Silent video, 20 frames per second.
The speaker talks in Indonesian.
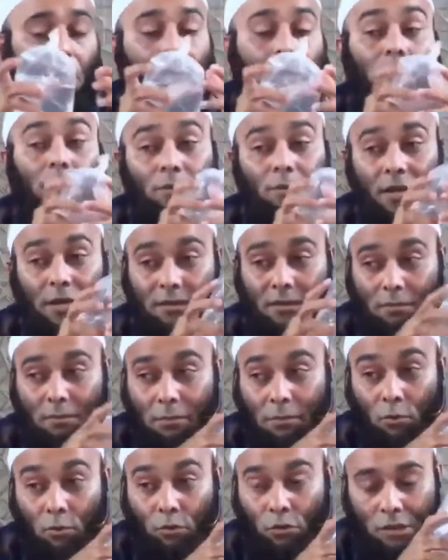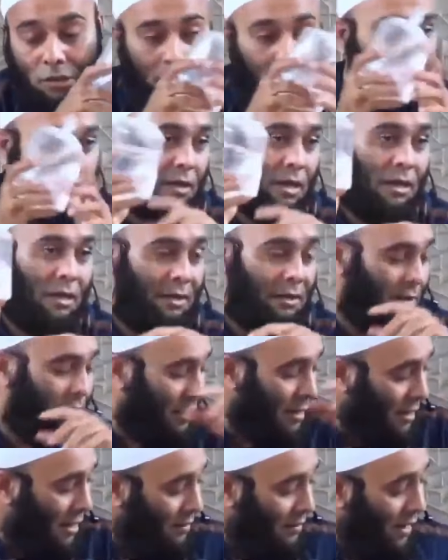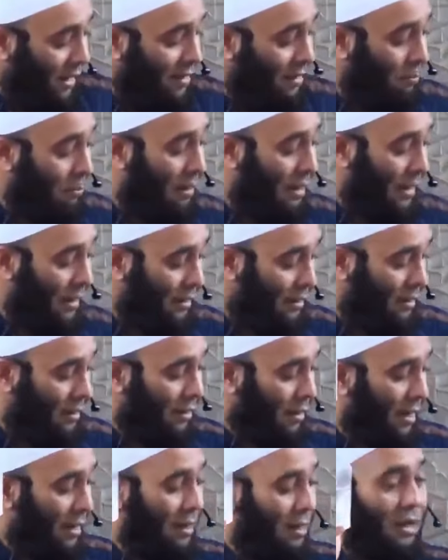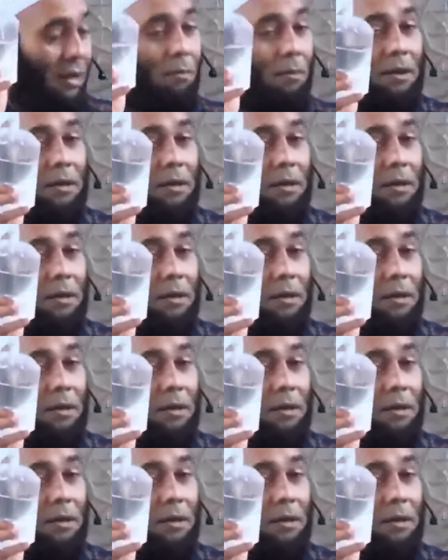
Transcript: Dia punya asam amino tinggi sekali. Jadi nanti Anda blender air